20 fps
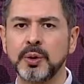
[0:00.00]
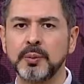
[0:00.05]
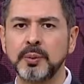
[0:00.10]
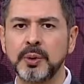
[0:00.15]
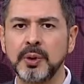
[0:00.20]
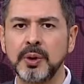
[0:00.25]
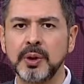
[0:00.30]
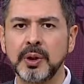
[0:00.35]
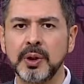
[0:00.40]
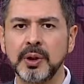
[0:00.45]

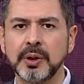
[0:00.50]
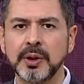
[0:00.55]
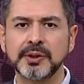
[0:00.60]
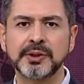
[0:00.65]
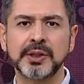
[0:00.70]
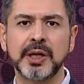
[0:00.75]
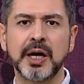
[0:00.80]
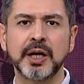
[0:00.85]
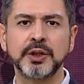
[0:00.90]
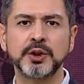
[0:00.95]
bu?
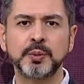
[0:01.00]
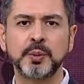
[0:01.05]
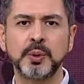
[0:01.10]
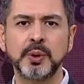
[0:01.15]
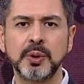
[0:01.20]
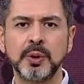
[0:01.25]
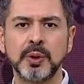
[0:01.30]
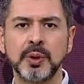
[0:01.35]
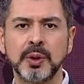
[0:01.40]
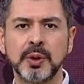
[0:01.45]
Nasıl hac bu?
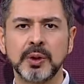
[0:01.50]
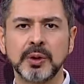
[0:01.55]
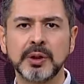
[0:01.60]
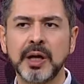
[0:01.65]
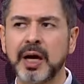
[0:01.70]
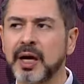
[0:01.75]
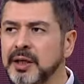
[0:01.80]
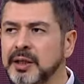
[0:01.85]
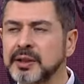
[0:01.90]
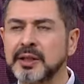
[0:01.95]

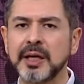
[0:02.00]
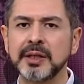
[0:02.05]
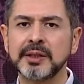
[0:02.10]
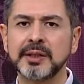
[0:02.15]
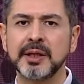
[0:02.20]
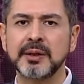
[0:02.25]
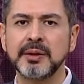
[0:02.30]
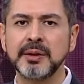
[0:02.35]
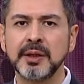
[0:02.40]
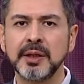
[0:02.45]
Daha
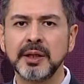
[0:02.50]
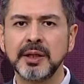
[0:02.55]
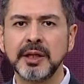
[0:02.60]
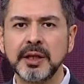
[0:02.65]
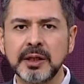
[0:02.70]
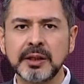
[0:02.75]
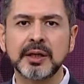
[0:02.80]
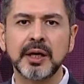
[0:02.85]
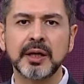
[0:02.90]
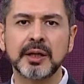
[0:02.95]
giderken
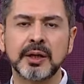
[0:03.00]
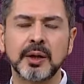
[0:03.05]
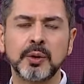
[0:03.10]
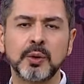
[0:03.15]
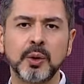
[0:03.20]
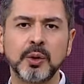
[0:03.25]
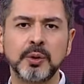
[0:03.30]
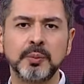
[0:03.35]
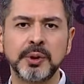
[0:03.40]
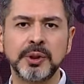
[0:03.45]
ilk dakika
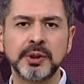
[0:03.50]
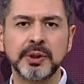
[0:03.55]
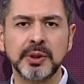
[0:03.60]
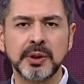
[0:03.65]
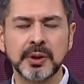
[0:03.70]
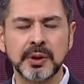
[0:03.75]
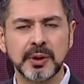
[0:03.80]
gol bir.